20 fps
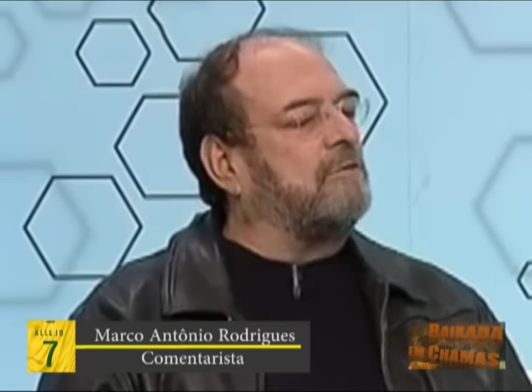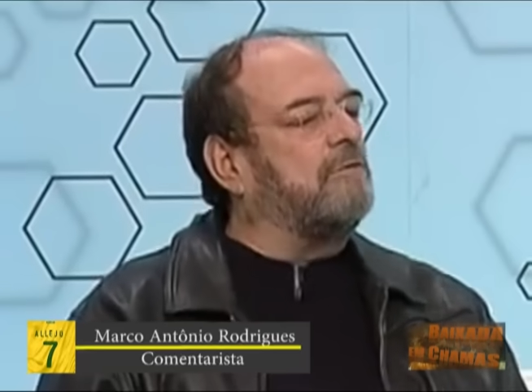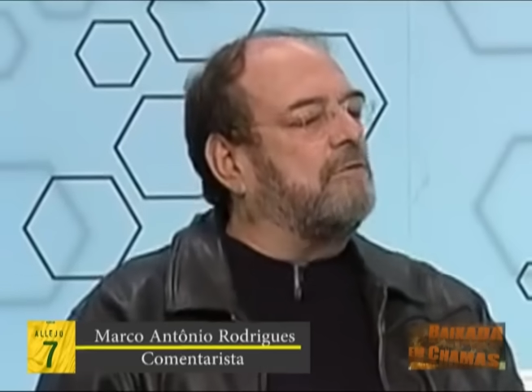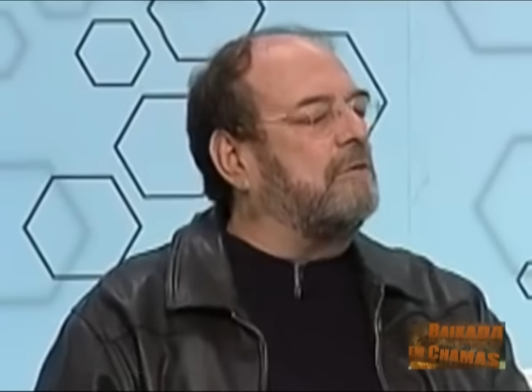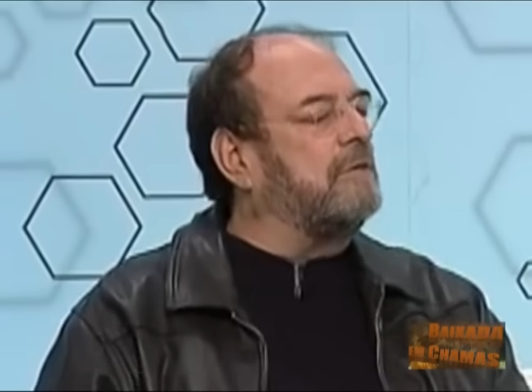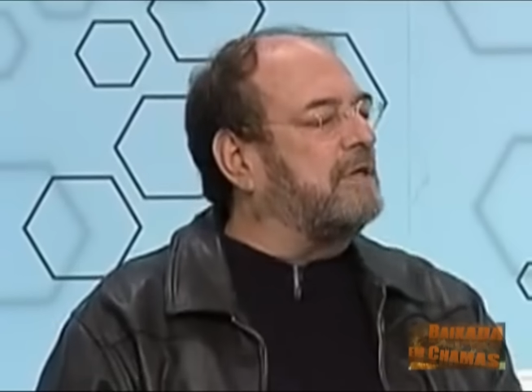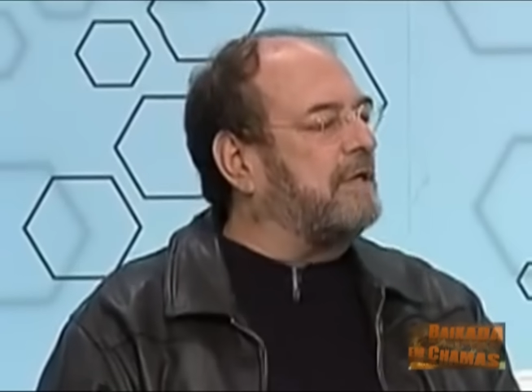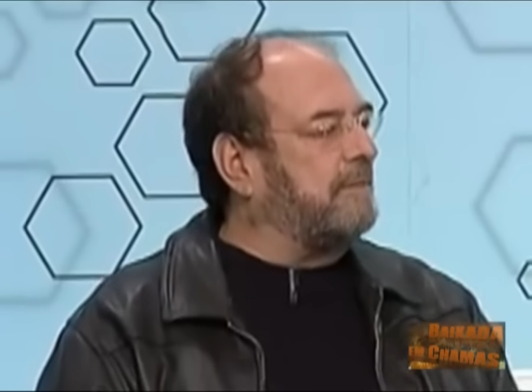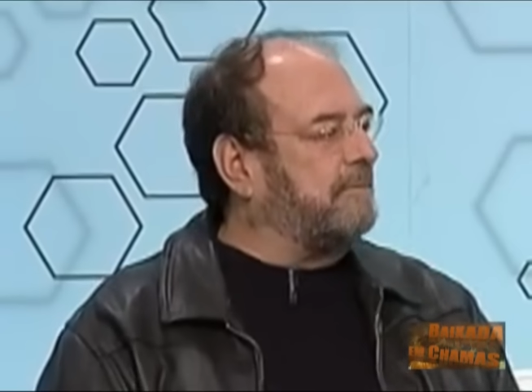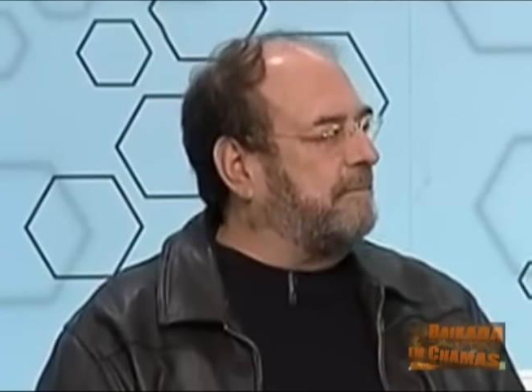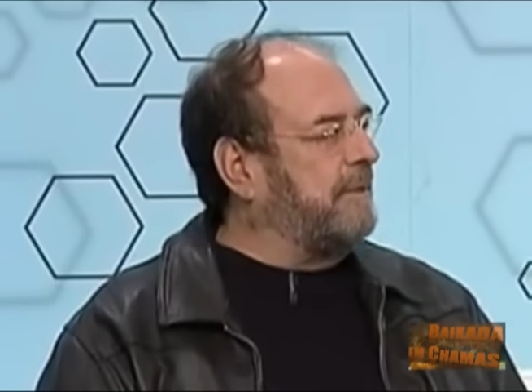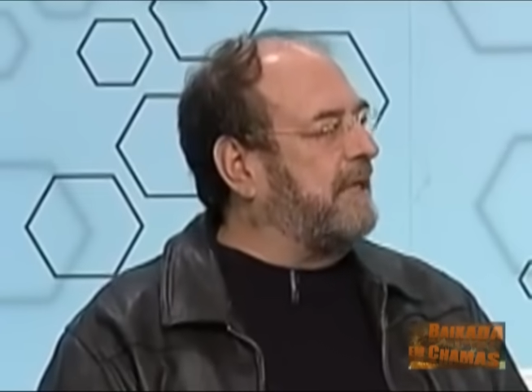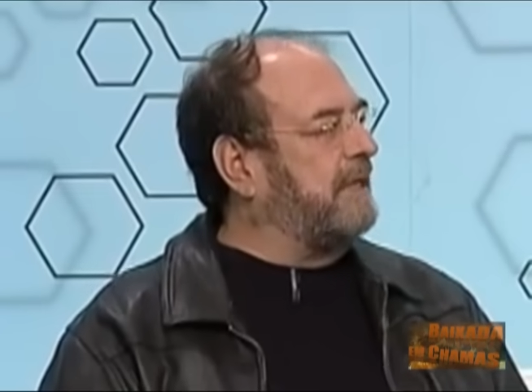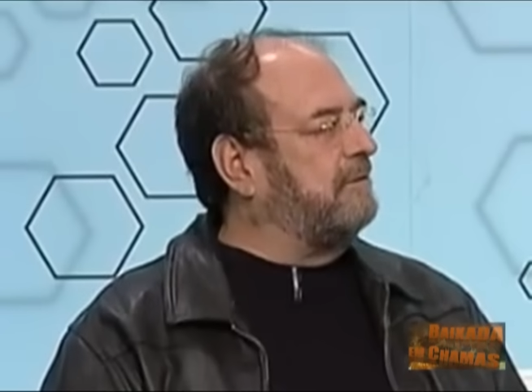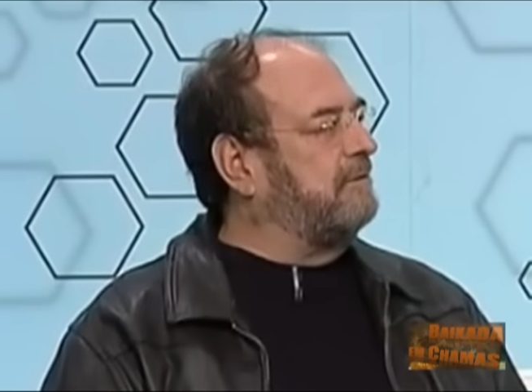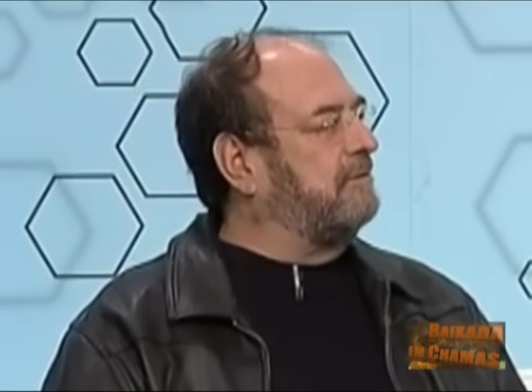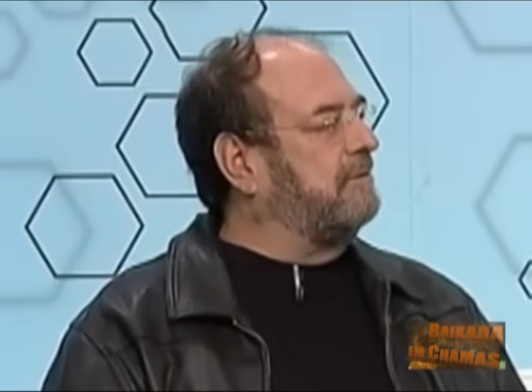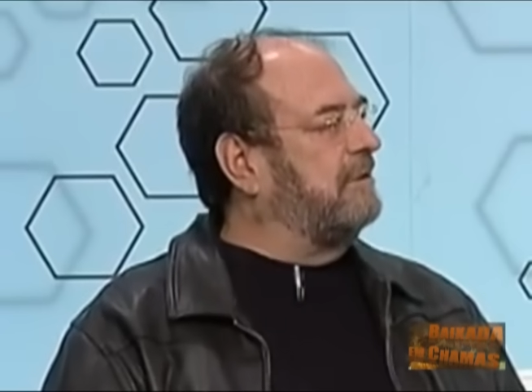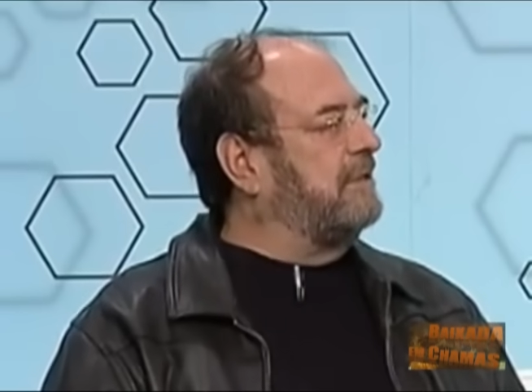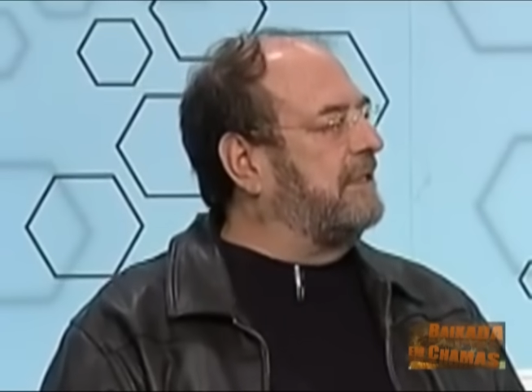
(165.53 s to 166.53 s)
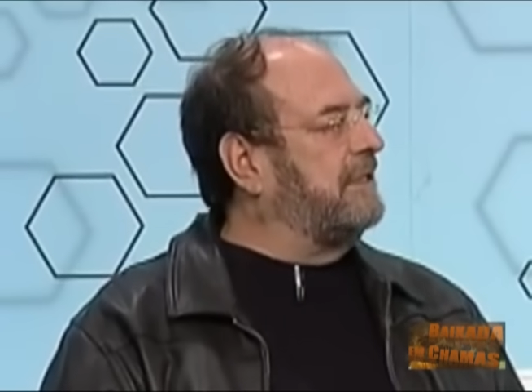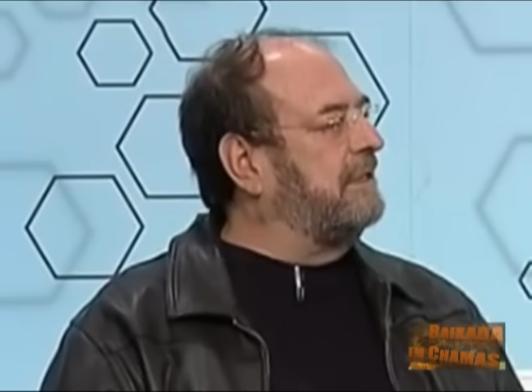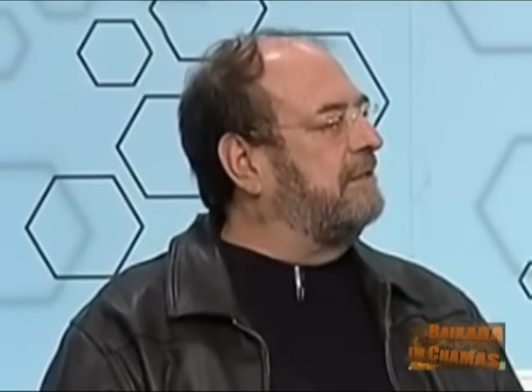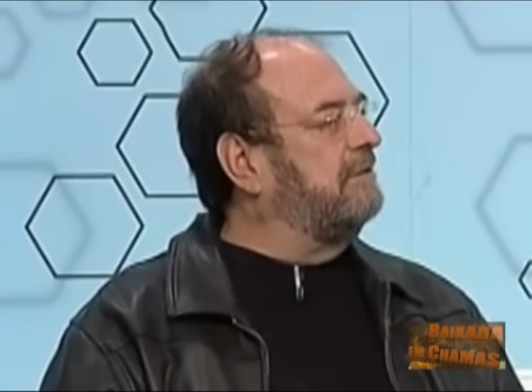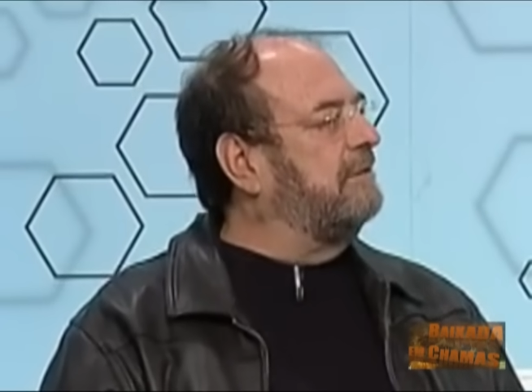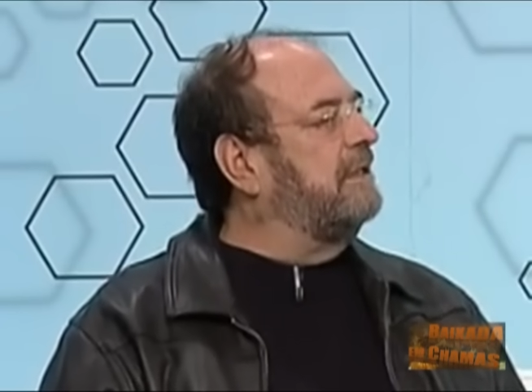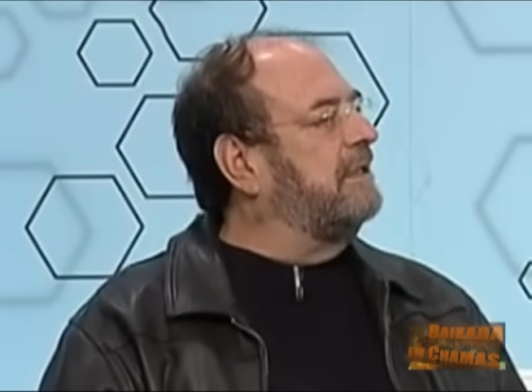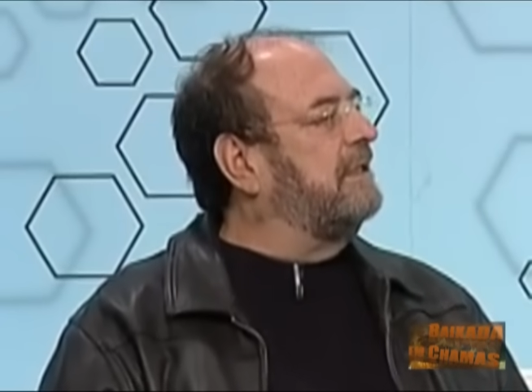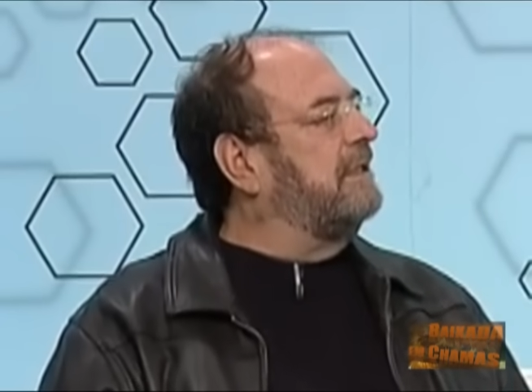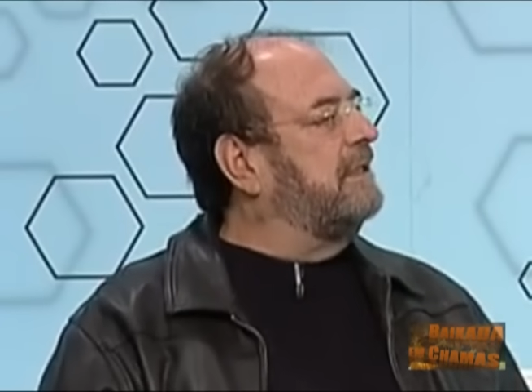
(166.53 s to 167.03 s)
no contrapé do
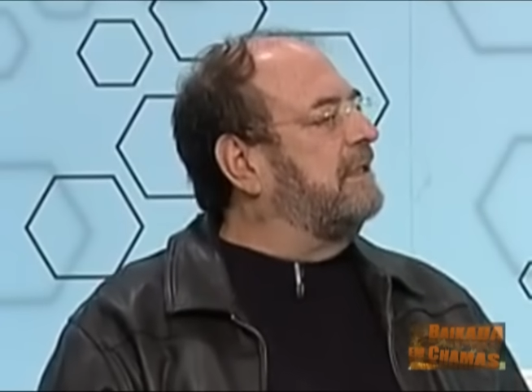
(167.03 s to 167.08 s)
goleiro.